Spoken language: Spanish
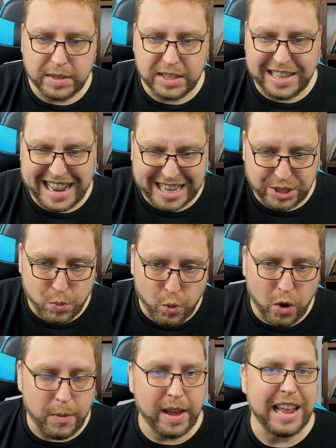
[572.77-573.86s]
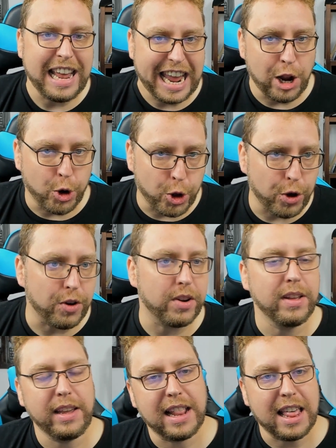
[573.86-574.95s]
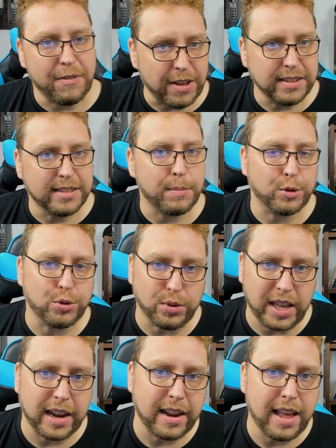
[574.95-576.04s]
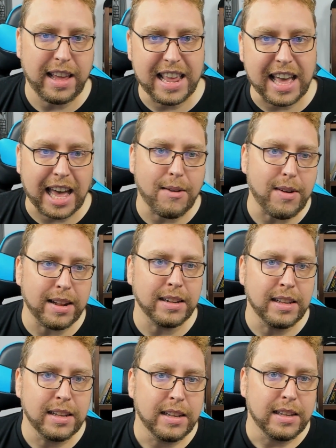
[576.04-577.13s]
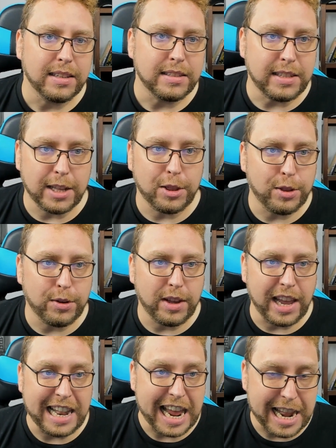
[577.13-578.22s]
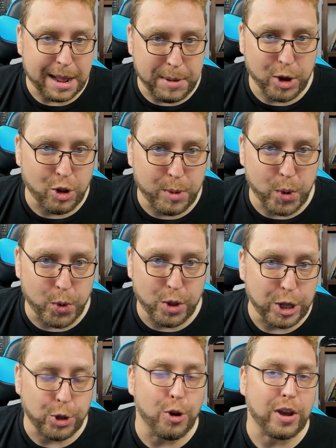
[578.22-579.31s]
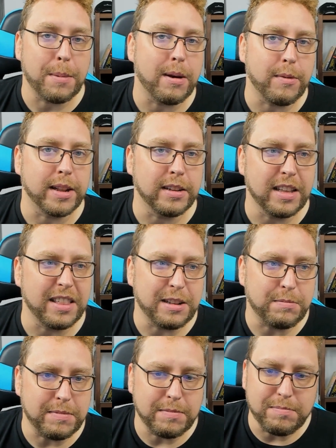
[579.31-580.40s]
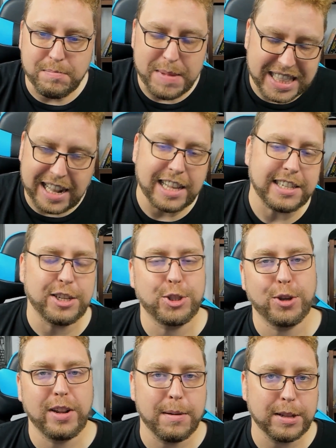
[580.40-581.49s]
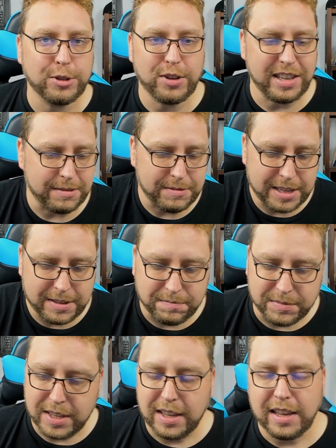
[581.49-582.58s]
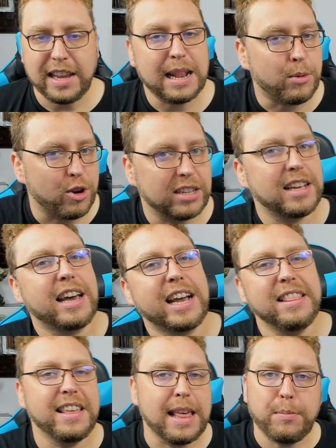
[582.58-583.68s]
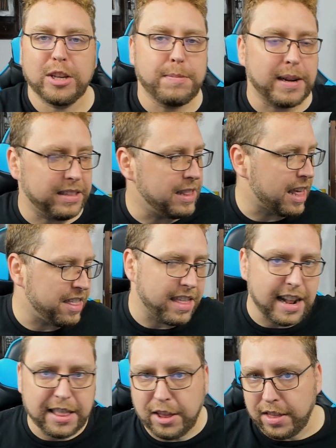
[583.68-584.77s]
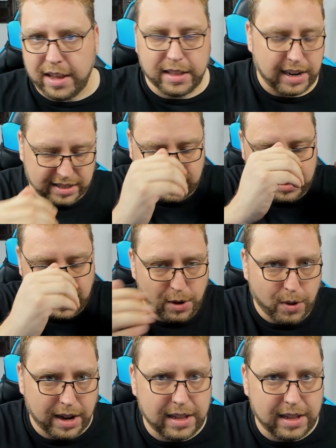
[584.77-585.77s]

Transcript: les mueve el honor y la defensa por su tierra y acaban siendo el enemigo número uno de todo lo que amaban. Es decir, métele esa historia, macho, y, y, a la gente y de ahí puedes partir hacia adelante, hacia detrás. Da igual.